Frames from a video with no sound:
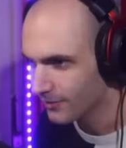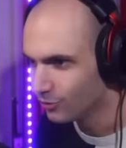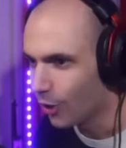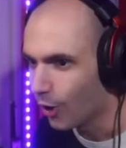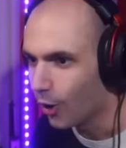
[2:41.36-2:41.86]

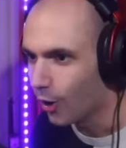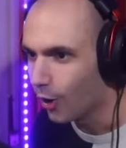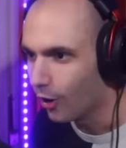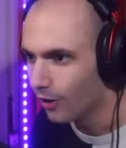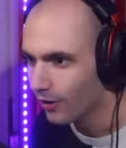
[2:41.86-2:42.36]

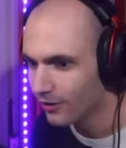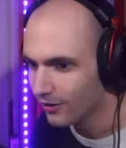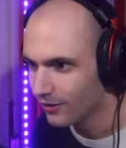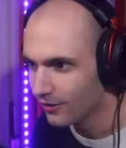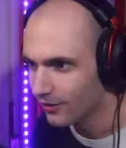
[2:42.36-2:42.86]
No!
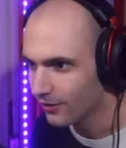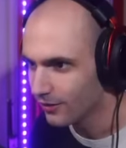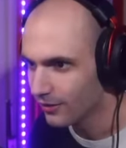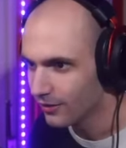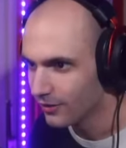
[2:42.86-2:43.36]

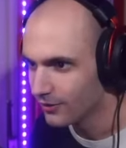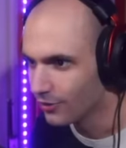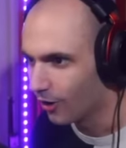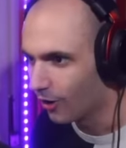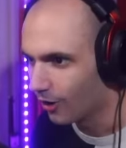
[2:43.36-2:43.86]

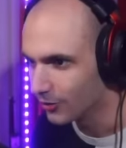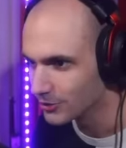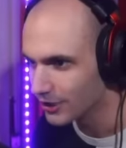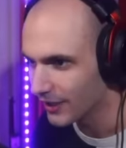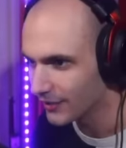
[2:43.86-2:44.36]
No, non
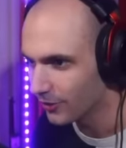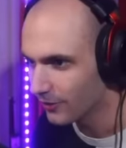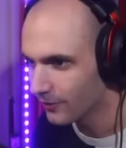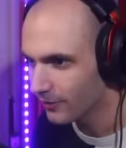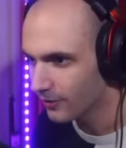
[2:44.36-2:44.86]
ci credo.
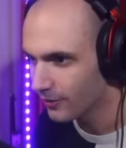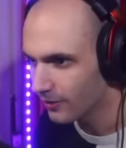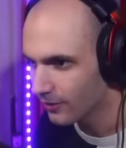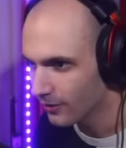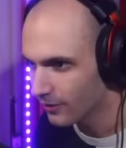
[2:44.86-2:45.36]

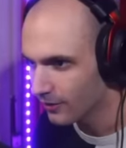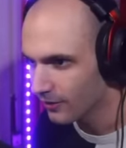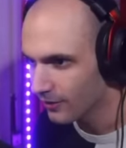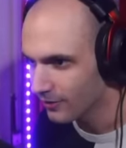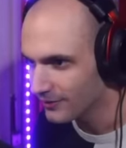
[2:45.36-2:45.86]

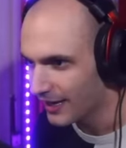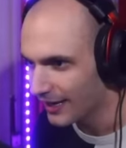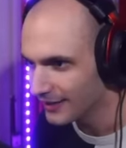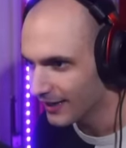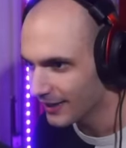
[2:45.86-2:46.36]

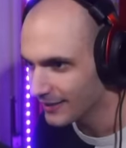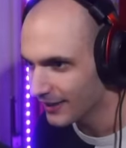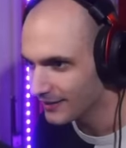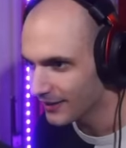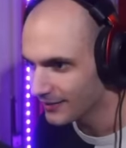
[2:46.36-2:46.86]
Dai, dai,
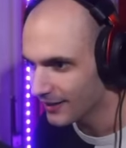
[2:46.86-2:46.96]
dai, dai,